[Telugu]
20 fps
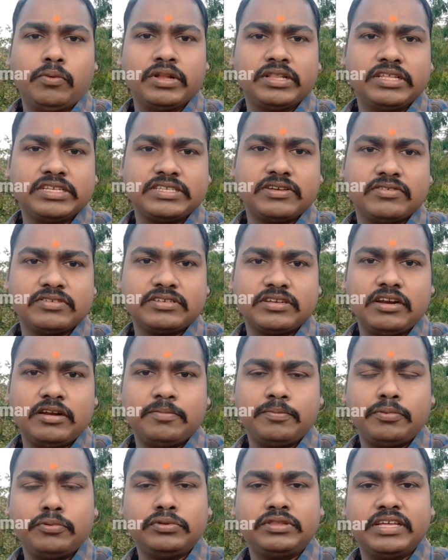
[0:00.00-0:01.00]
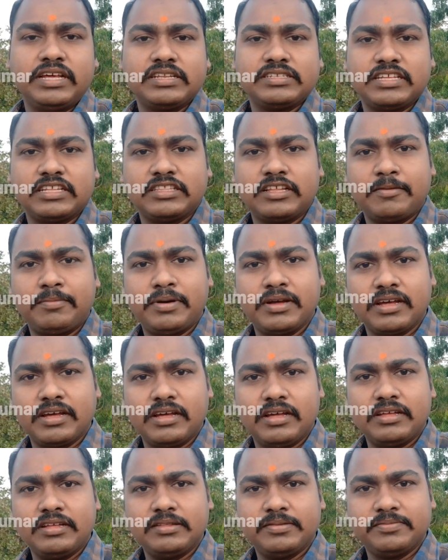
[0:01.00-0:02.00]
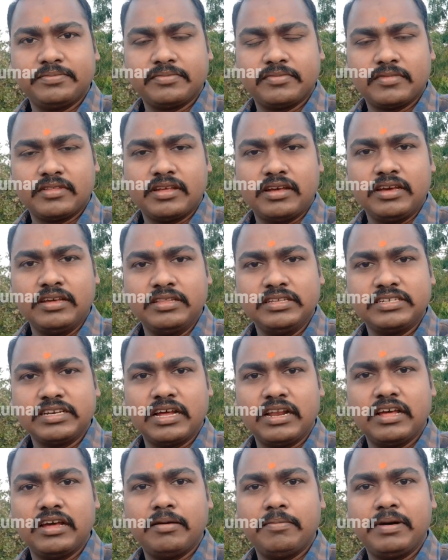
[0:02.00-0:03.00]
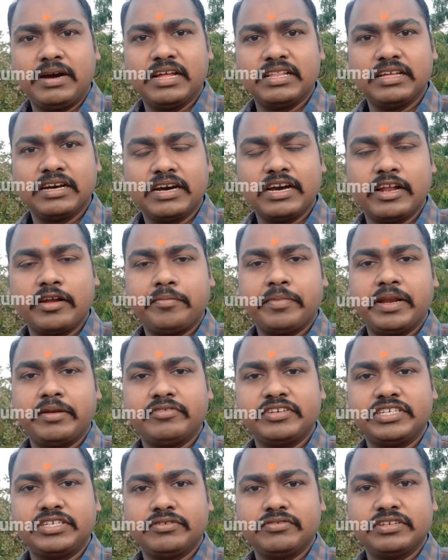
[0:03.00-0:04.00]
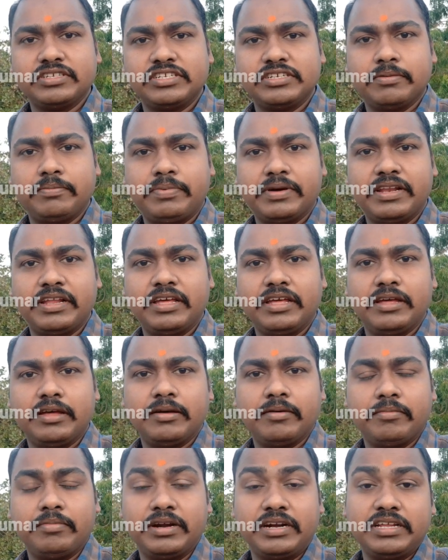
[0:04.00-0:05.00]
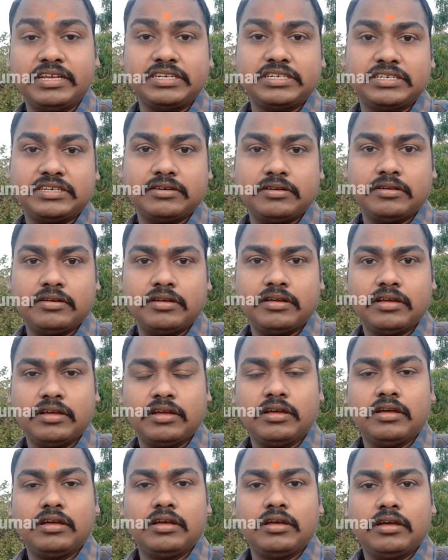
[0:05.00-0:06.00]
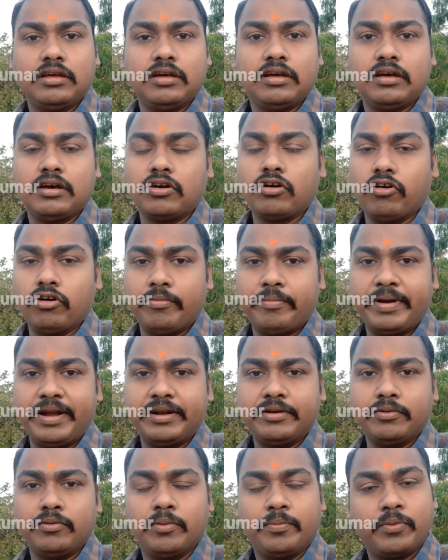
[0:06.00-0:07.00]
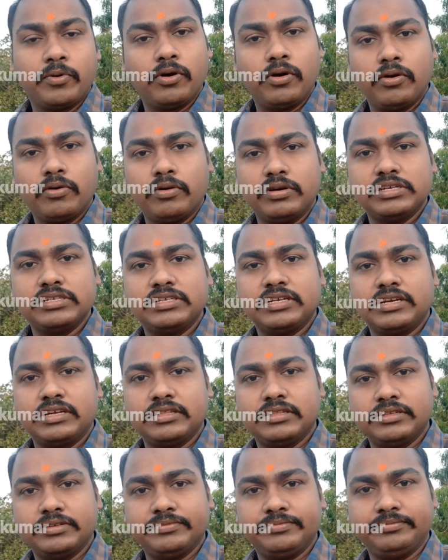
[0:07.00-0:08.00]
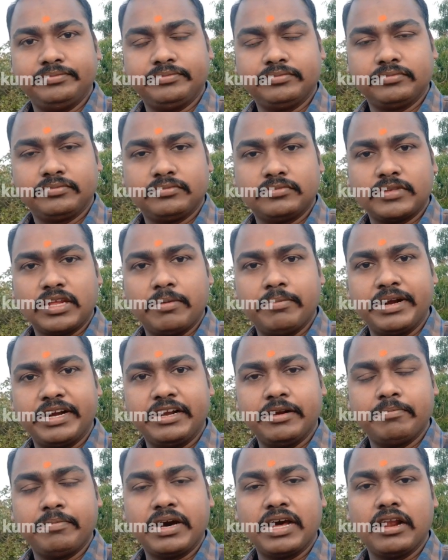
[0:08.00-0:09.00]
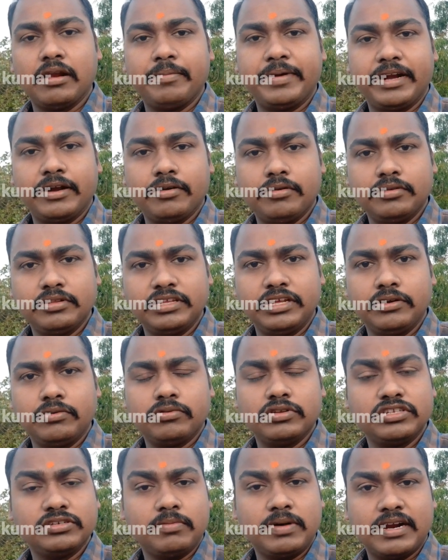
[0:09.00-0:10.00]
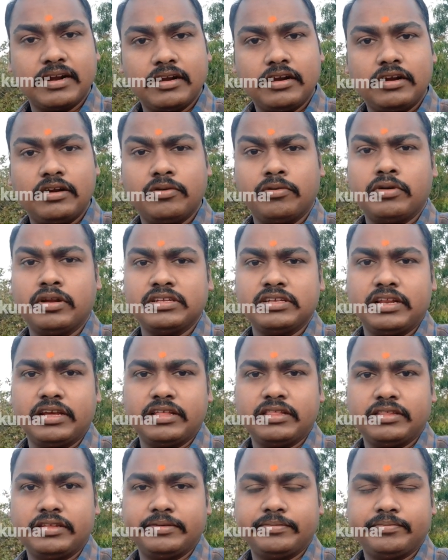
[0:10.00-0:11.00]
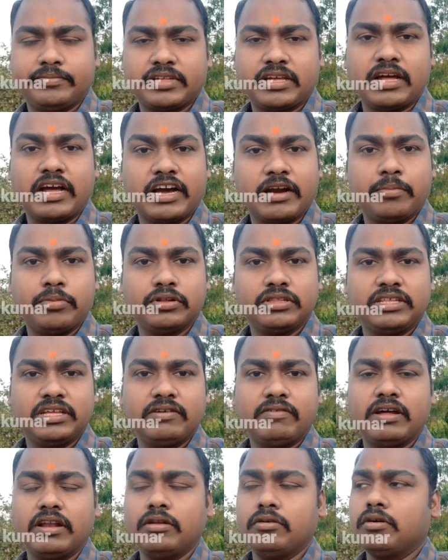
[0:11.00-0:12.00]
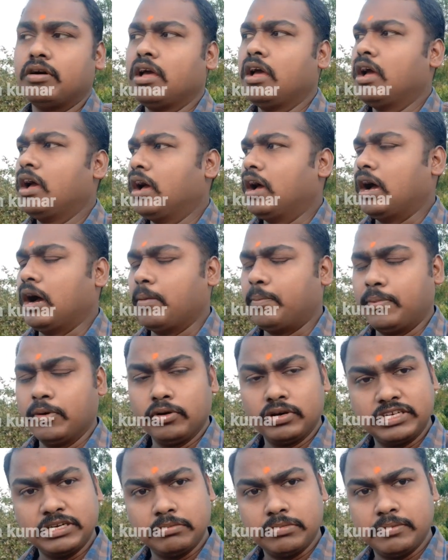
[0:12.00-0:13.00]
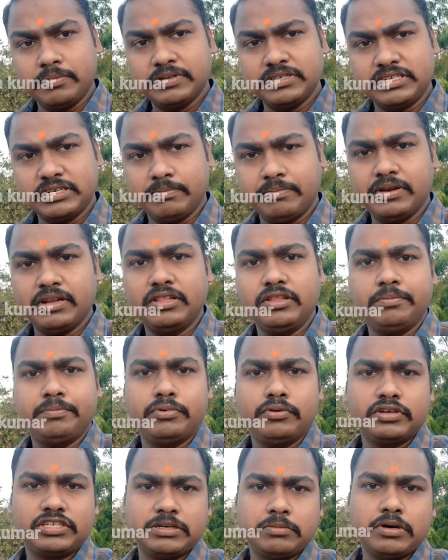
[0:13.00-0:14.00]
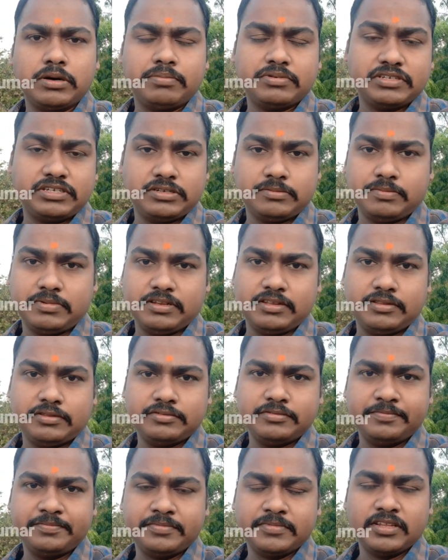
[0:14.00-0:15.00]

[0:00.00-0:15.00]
వంద సంవత్సరాలు పూర్తయిన సందర్భంగా ఇది చాలా బాధాకరమైన విషయం అని చెప్పని బ్రిటిష్ గవర్నమెంట్ ఒప్పుకోవడం కూడా జరిగింది బ్రిటన్ పార్లమెంట్లో దీని గురించి మాట్లాడడం కూడా జరిగింది కాకపోతే వాళ్ళు అప్పుడు క్షమాపణ చెప్పలేదు ఇప్పుడు క్షమాపణ చెప్పలేదు